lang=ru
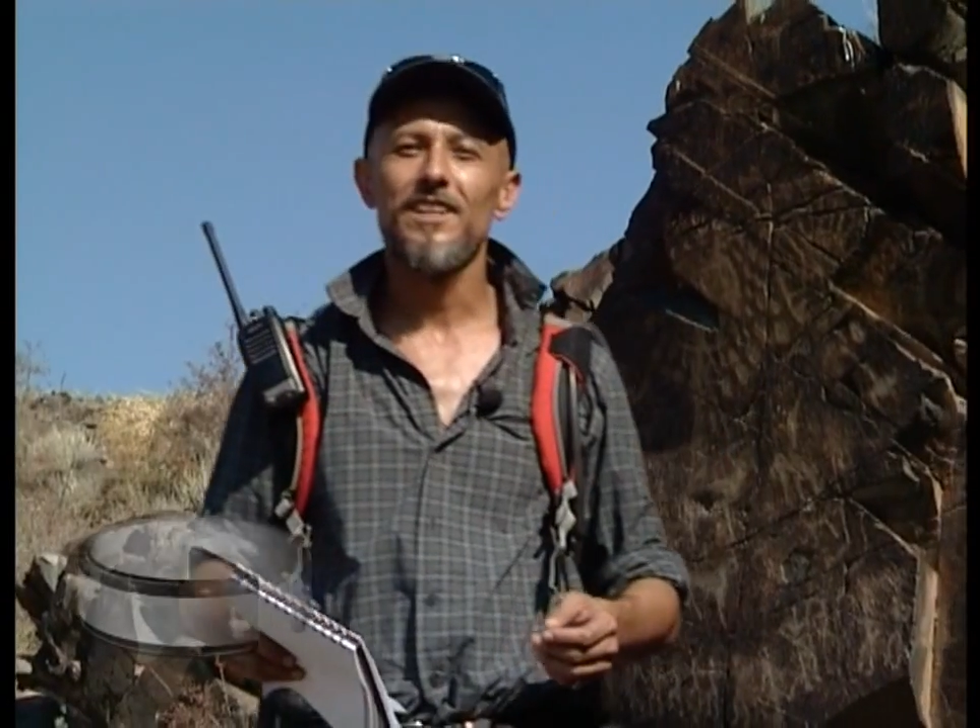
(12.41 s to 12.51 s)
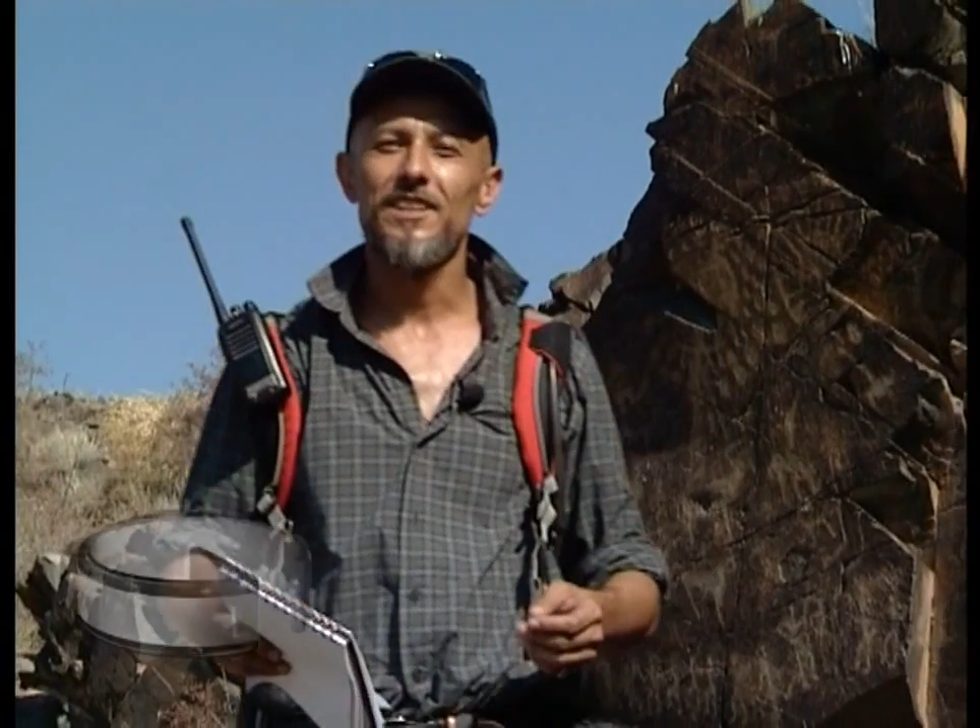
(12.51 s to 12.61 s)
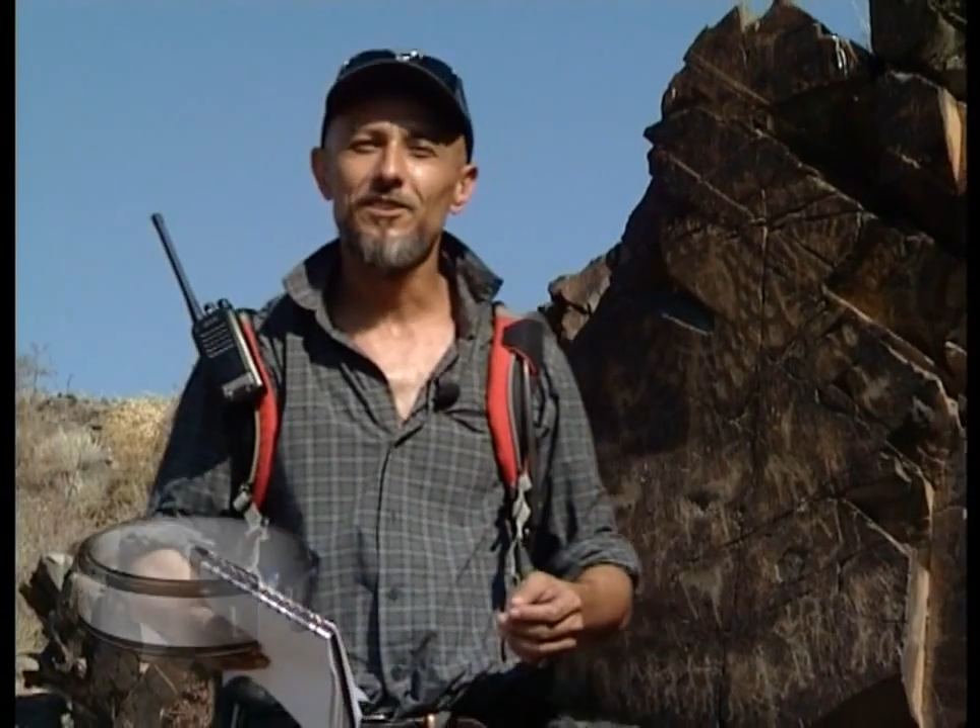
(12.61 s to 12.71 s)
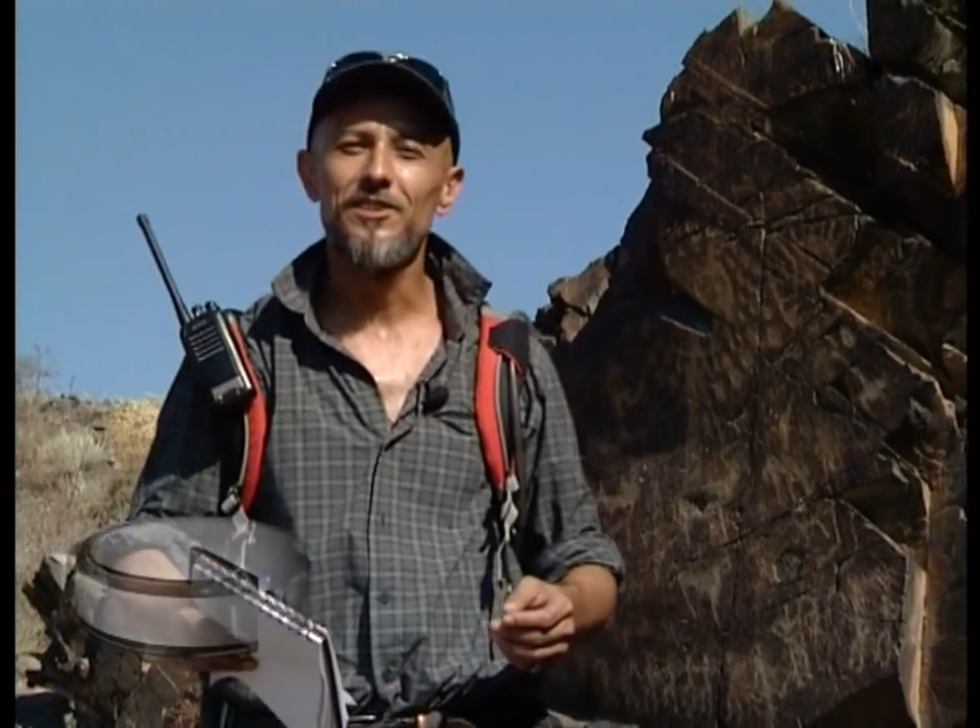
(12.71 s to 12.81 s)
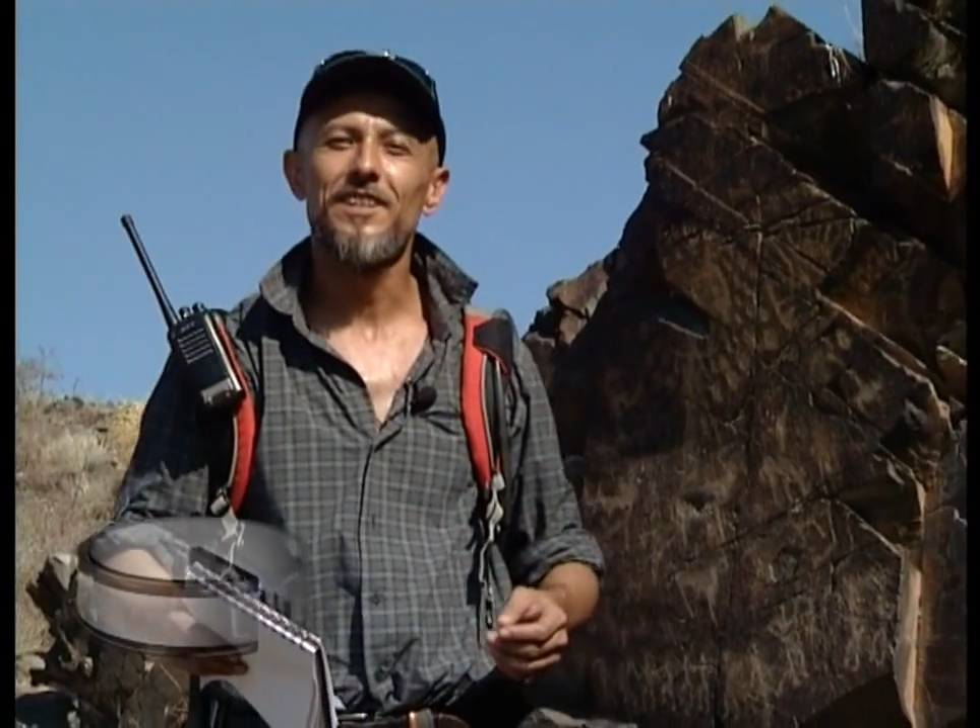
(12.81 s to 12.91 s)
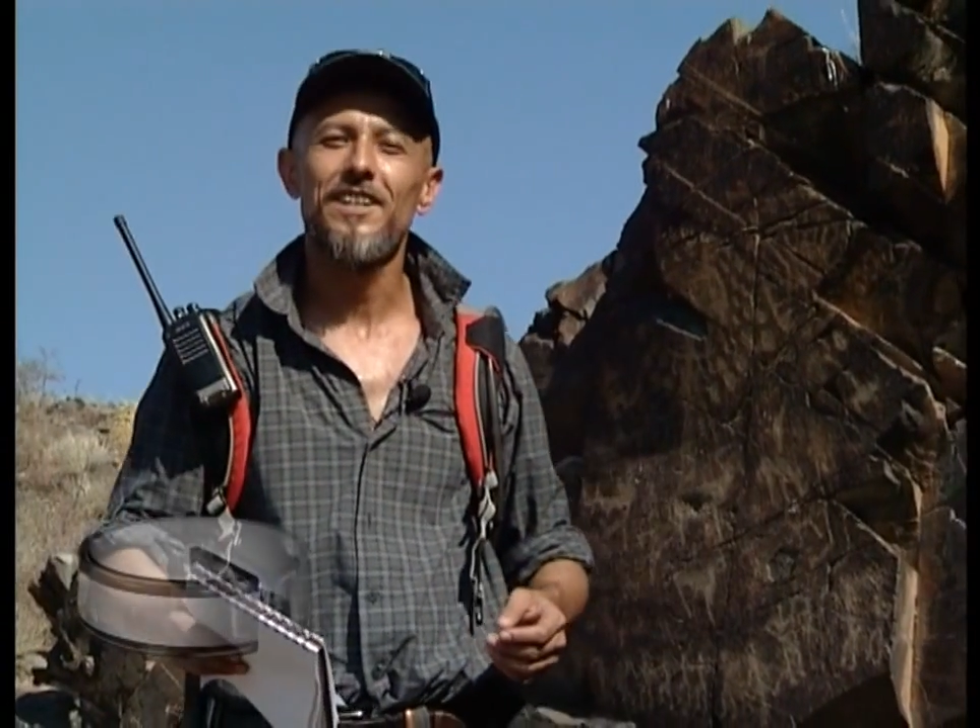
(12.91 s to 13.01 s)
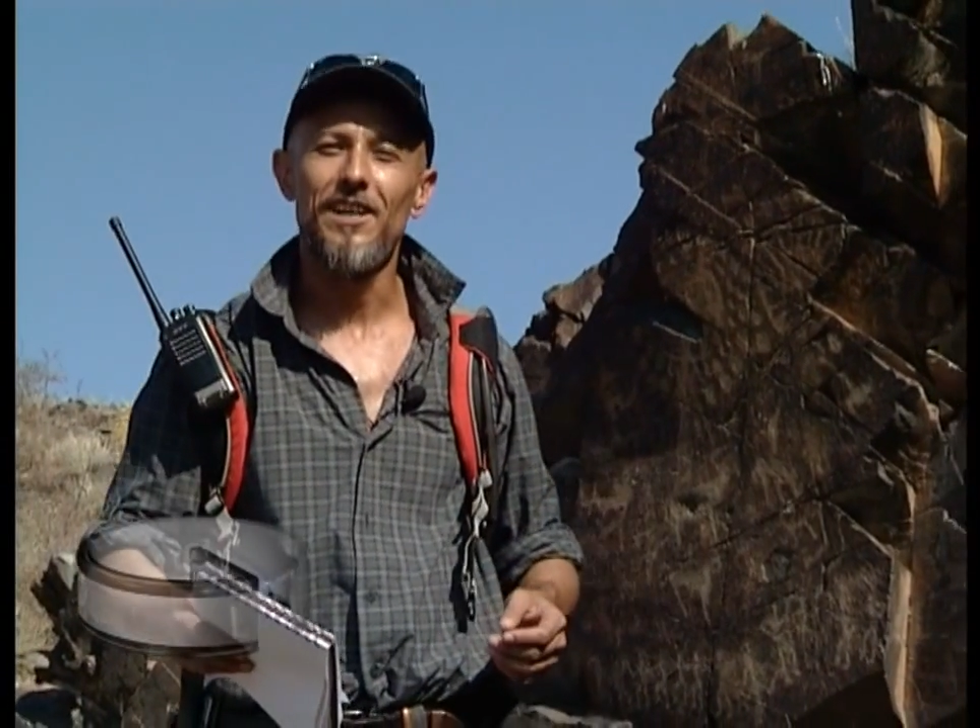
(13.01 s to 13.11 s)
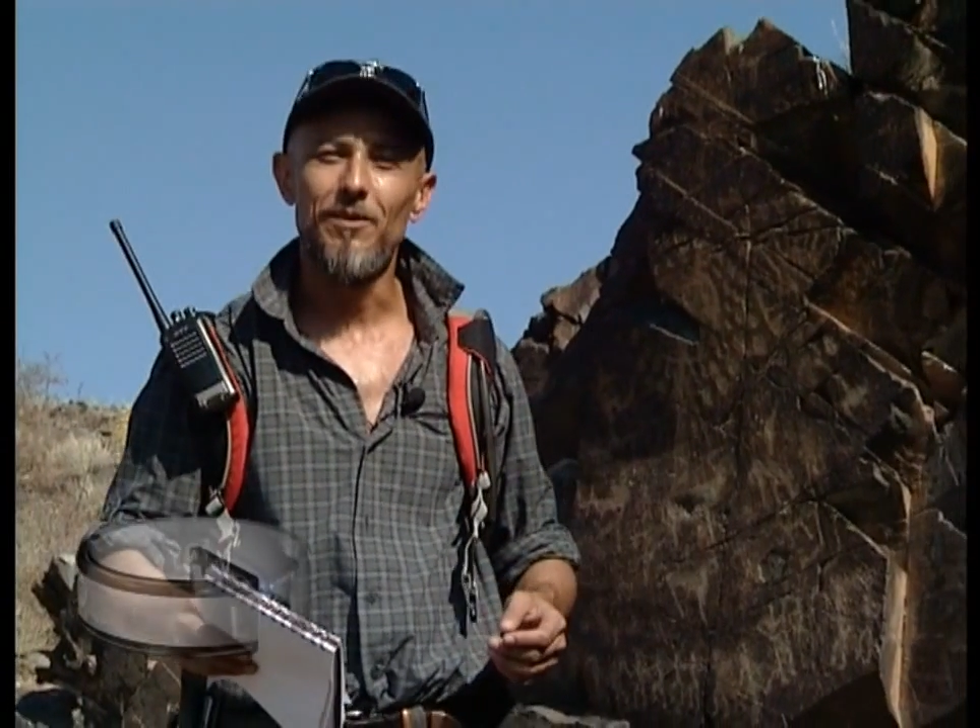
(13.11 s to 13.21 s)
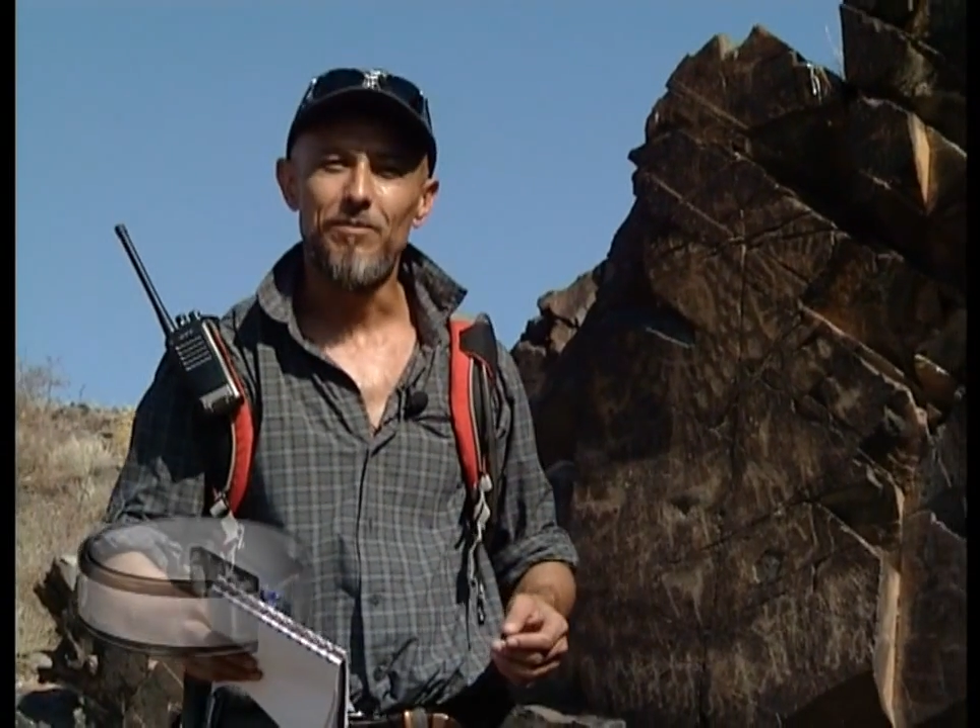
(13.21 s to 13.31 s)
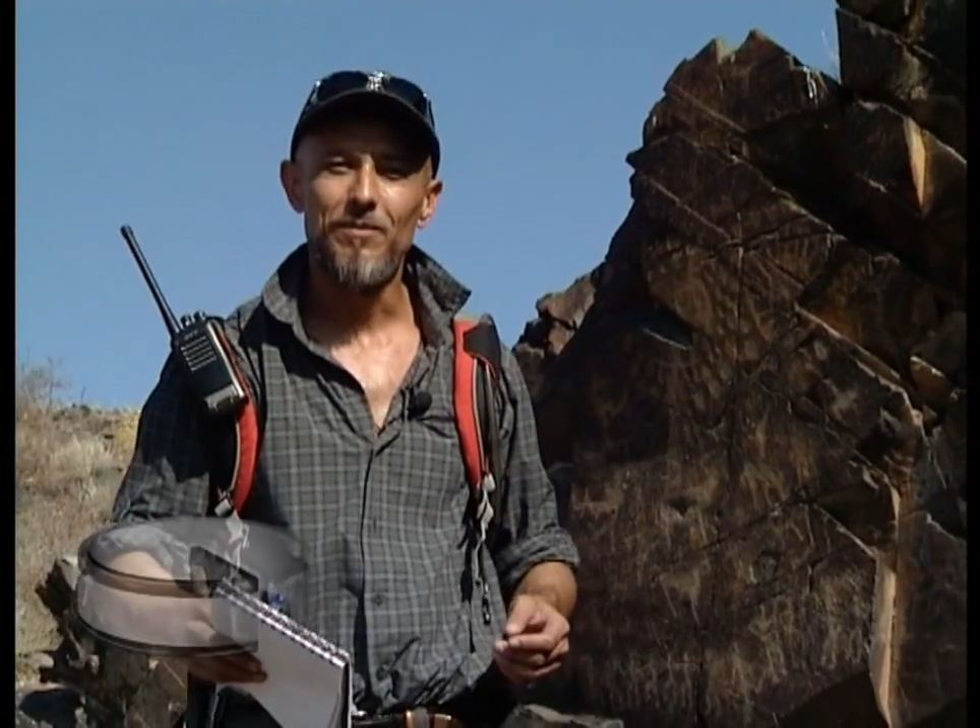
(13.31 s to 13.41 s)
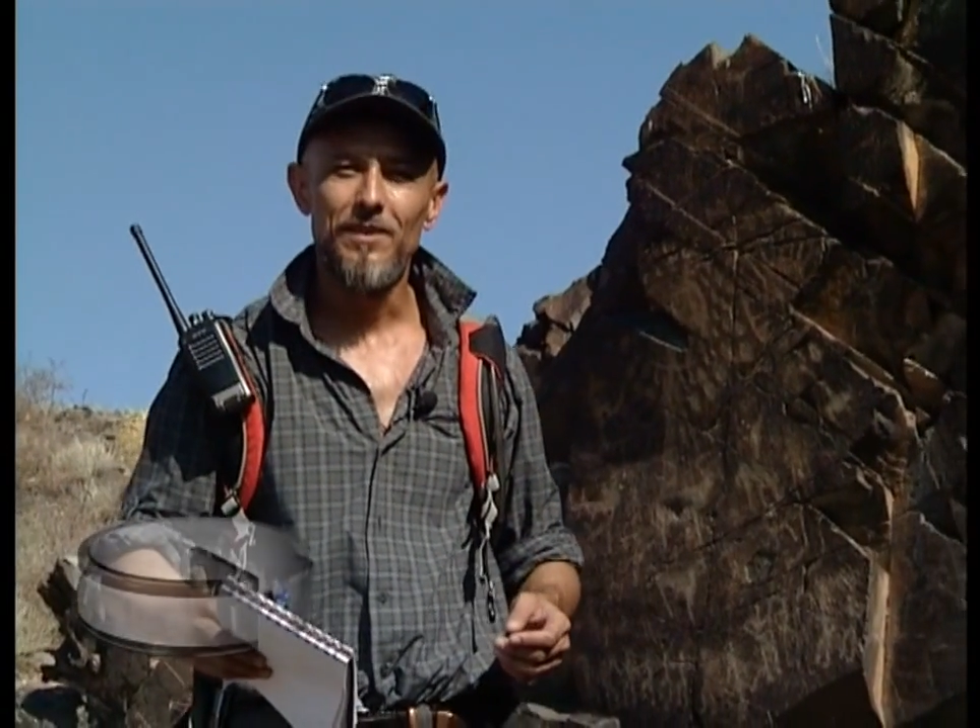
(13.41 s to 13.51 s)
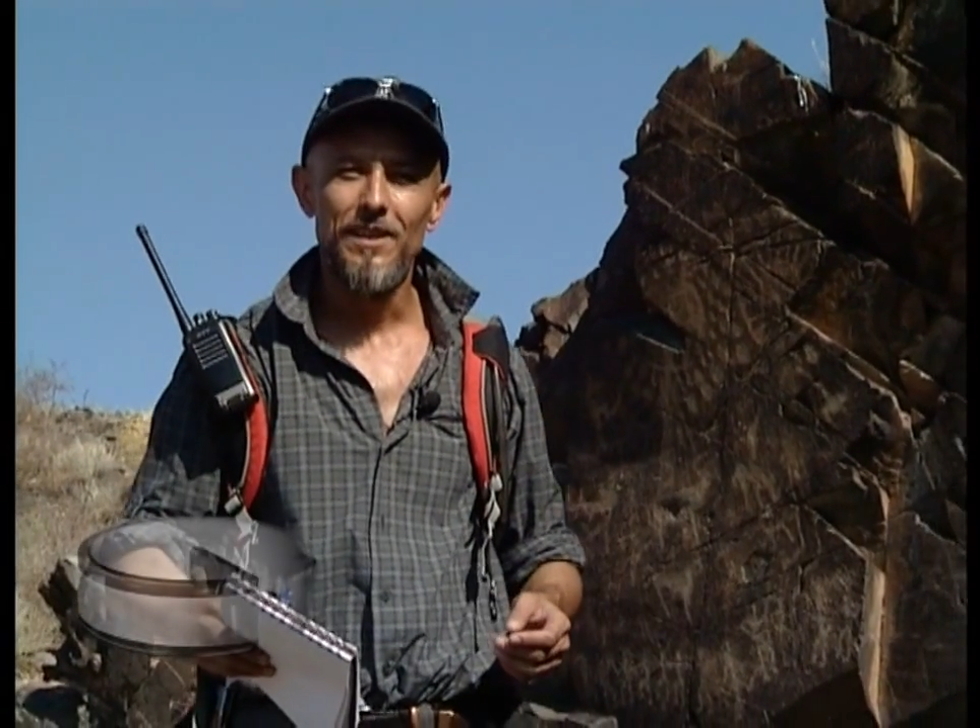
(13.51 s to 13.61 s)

находился храм.